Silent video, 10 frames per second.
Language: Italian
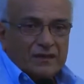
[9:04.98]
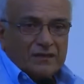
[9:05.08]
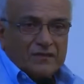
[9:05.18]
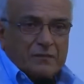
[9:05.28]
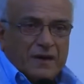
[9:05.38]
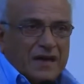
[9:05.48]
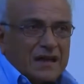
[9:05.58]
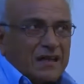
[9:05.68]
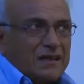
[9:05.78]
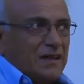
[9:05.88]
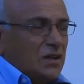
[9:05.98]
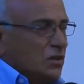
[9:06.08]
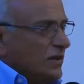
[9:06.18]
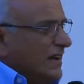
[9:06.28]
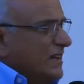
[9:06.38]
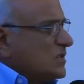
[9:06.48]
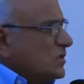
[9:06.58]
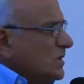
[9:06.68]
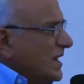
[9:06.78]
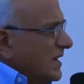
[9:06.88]
è un uomo, va
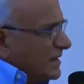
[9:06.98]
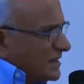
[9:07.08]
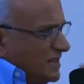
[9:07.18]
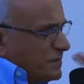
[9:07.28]
bene,